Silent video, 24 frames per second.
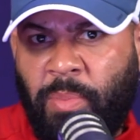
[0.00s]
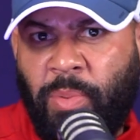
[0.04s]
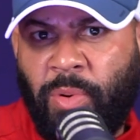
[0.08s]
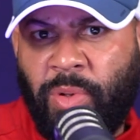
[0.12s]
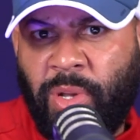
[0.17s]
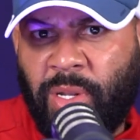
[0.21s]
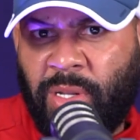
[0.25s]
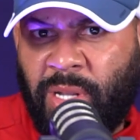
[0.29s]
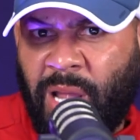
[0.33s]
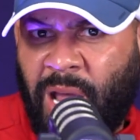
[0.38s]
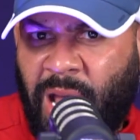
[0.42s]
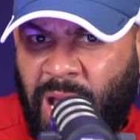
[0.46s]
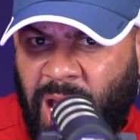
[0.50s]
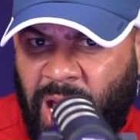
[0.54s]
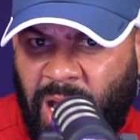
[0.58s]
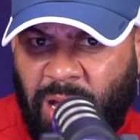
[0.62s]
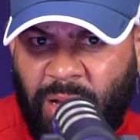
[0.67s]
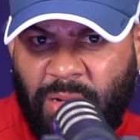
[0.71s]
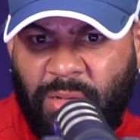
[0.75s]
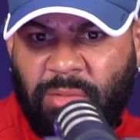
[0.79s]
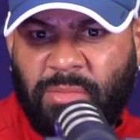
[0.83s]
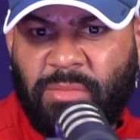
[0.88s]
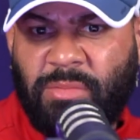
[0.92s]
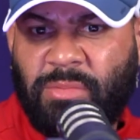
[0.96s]
puede
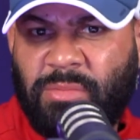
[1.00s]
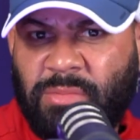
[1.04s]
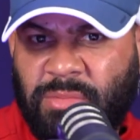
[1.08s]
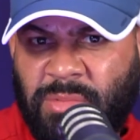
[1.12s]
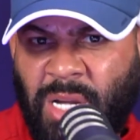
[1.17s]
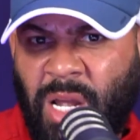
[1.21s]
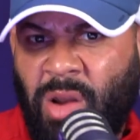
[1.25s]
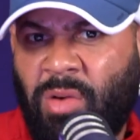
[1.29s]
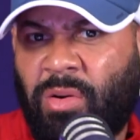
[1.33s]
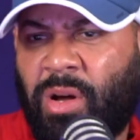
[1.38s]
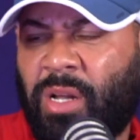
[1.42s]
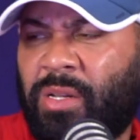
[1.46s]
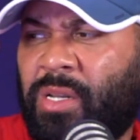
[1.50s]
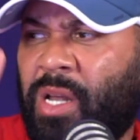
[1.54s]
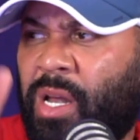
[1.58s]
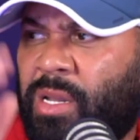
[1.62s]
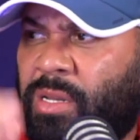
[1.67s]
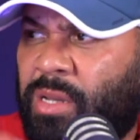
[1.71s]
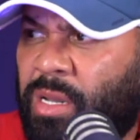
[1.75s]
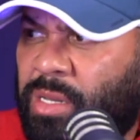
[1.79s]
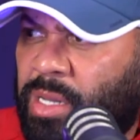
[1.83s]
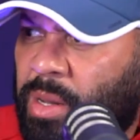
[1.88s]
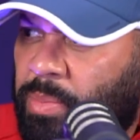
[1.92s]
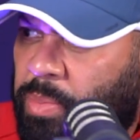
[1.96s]
estar. ¿Qué es lo que está
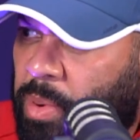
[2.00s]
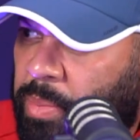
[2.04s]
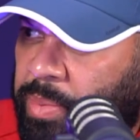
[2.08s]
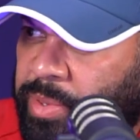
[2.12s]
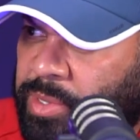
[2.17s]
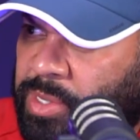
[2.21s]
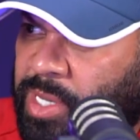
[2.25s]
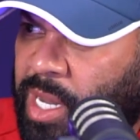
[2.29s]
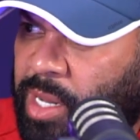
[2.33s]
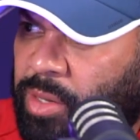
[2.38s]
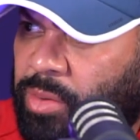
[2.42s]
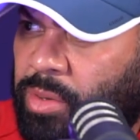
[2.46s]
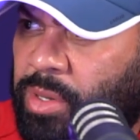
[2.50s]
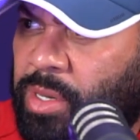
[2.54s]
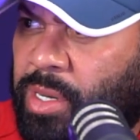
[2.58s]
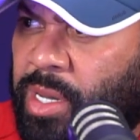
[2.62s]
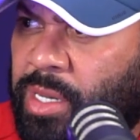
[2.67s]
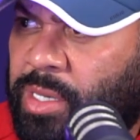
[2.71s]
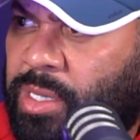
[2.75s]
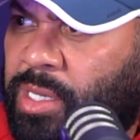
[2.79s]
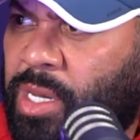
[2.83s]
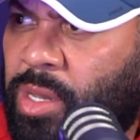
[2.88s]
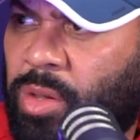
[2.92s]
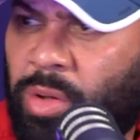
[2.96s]
este tipo pensando? Ni
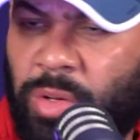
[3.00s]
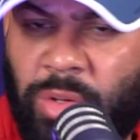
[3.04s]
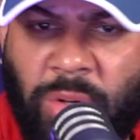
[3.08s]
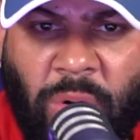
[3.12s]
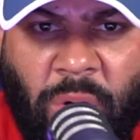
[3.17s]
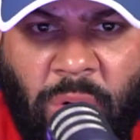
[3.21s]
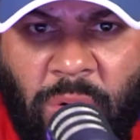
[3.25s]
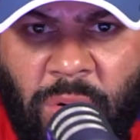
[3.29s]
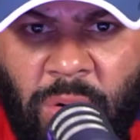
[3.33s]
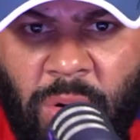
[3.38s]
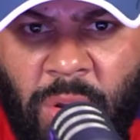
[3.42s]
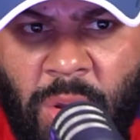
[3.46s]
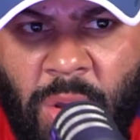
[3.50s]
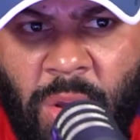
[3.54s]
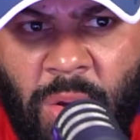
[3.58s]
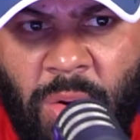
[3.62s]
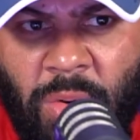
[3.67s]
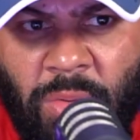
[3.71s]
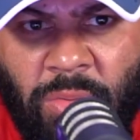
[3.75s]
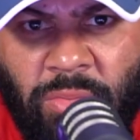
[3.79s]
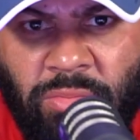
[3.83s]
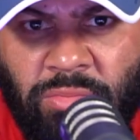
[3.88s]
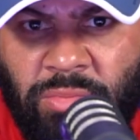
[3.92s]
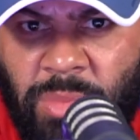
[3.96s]
quien sea doctor.
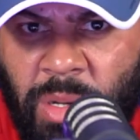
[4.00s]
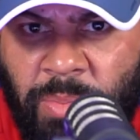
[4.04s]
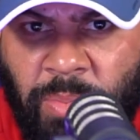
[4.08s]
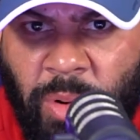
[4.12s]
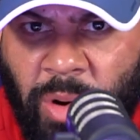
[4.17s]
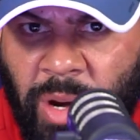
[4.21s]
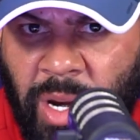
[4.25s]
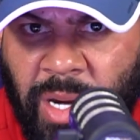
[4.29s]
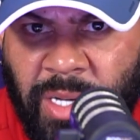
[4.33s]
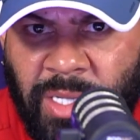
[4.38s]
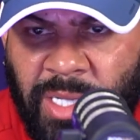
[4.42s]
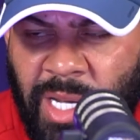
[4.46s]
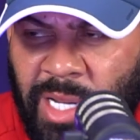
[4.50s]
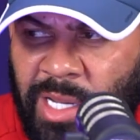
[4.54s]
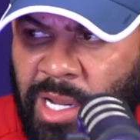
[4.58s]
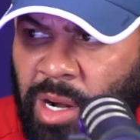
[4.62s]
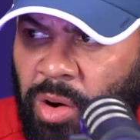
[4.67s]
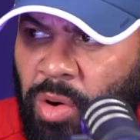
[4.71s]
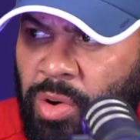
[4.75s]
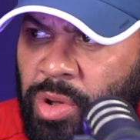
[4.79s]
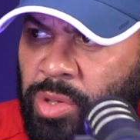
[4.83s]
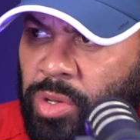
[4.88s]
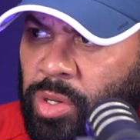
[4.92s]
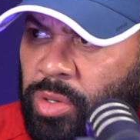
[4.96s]
Un tipo que quizá está
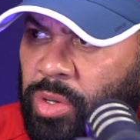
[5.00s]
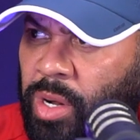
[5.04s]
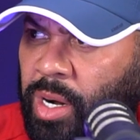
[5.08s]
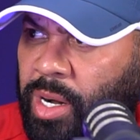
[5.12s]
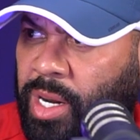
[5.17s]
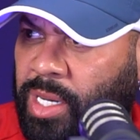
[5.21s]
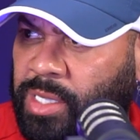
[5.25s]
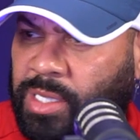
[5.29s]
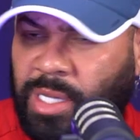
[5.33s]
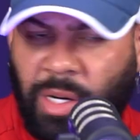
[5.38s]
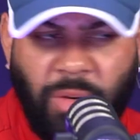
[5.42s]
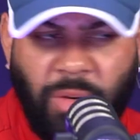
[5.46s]
cogiendo toda clase de